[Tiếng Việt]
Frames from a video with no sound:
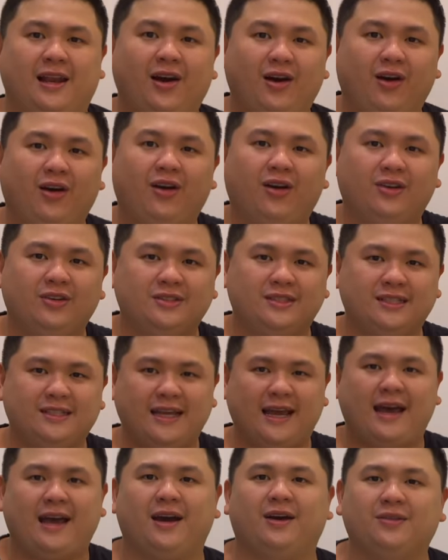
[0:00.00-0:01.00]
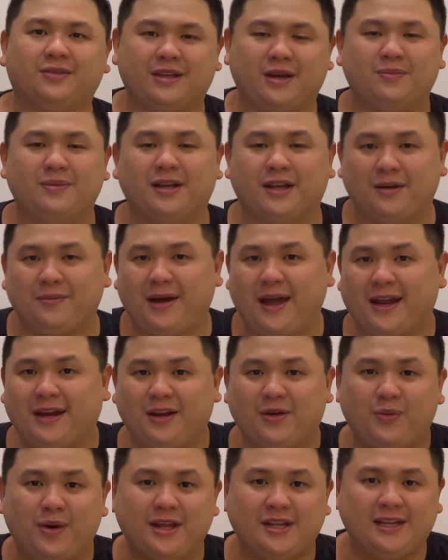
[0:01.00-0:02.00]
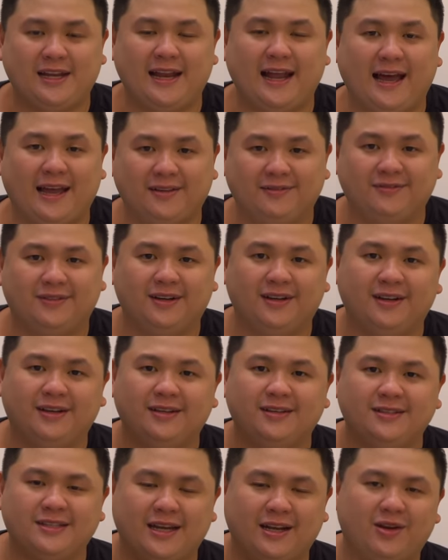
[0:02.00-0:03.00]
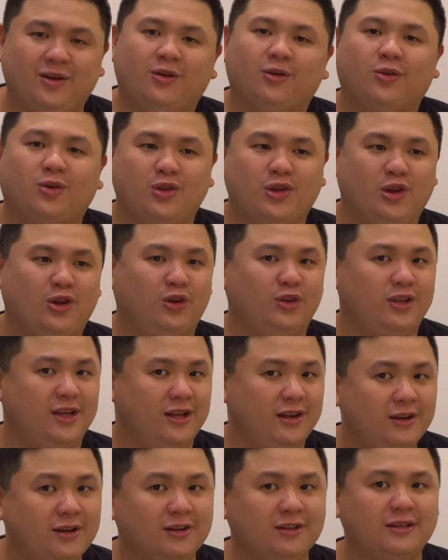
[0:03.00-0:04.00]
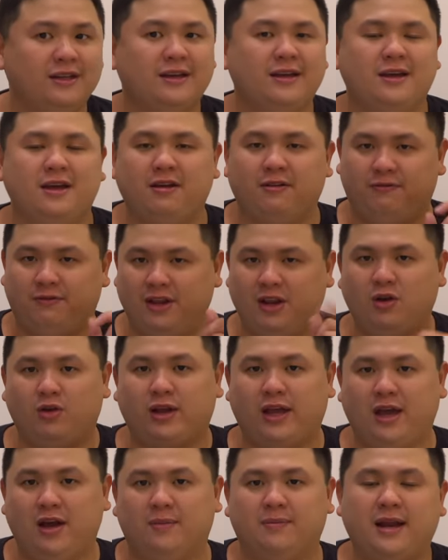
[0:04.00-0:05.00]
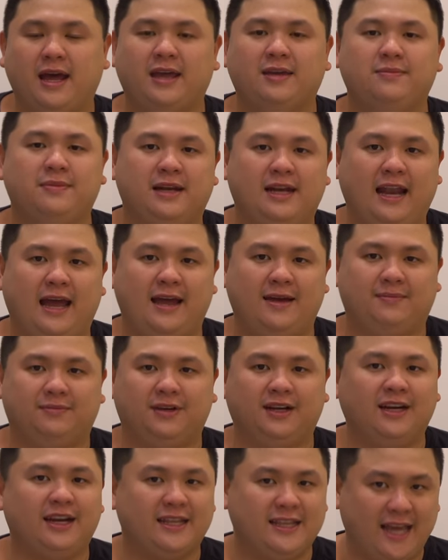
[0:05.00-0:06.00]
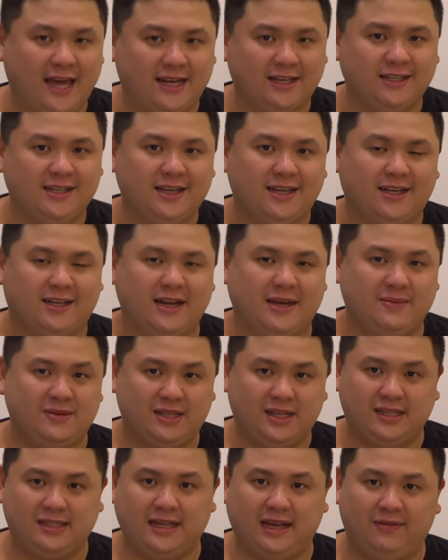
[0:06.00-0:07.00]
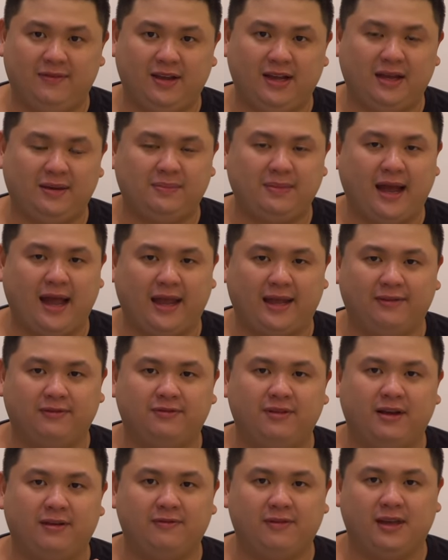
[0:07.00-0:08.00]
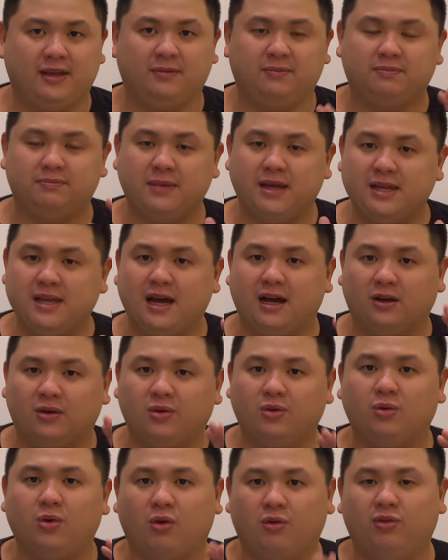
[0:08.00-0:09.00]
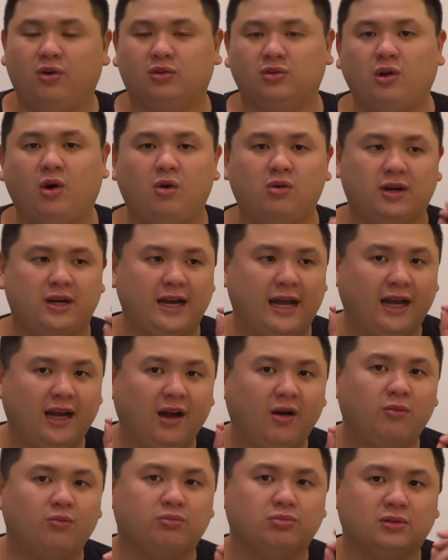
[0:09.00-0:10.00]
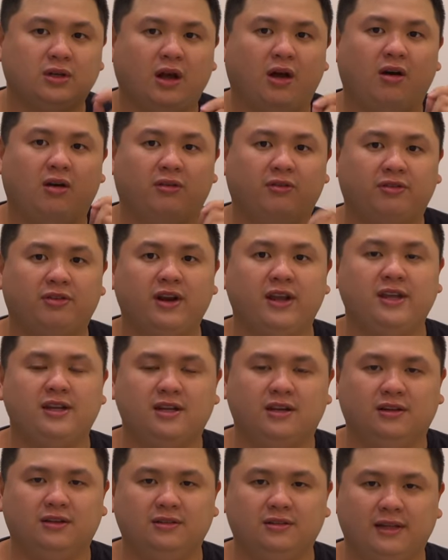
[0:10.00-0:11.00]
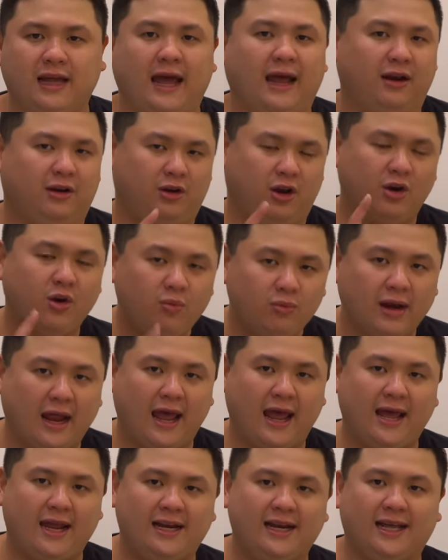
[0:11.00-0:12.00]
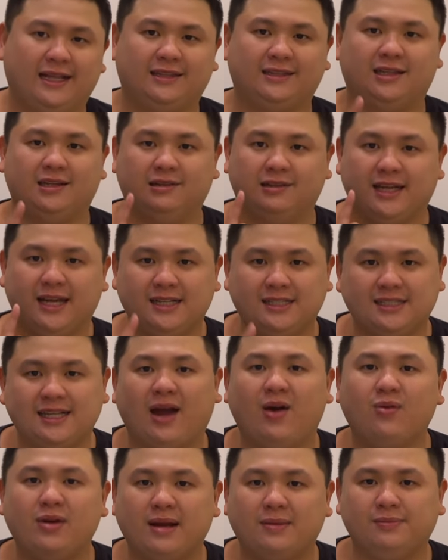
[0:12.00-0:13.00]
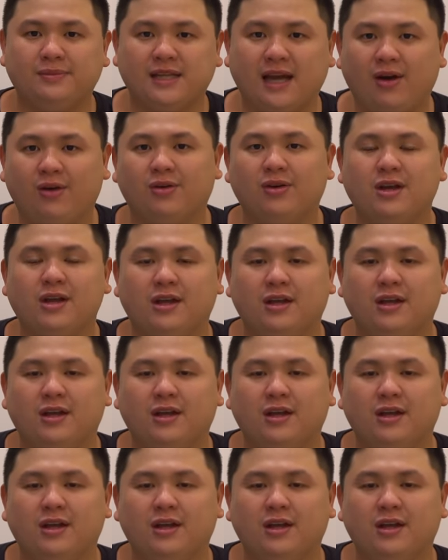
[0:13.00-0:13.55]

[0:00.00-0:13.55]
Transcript: Hello, xin chào, chào mừng các bạn đã quay trở lại với channel của Dư Luân Dễ Thương Video ngày hôm nay mình làm rất là nhanh để mà chia sẻ với các bạn về việc bây giờ Google Photo nó đã không còn free nữa À, nó đúng ra là từ tháng 6 năm sau